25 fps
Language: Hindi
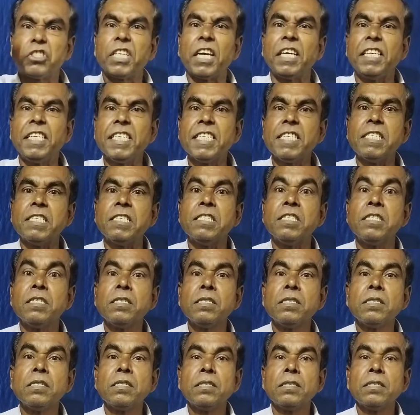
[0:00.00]
चाहिए
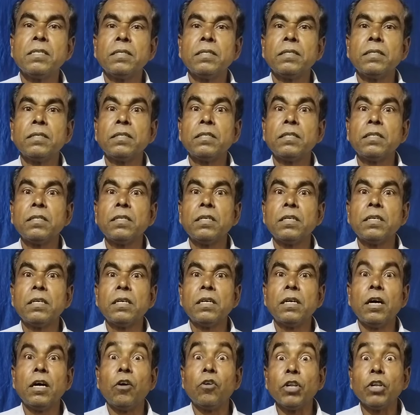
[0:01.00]

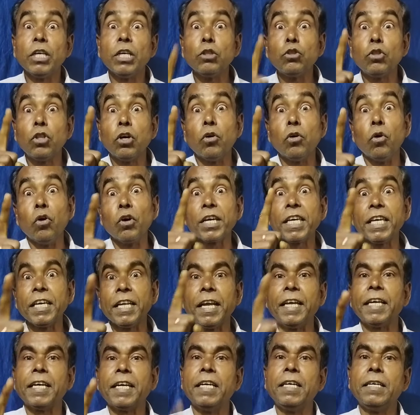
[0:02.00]
और युद्ध होके
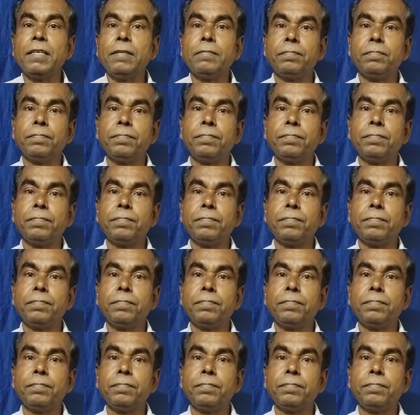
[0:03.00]
रहेगा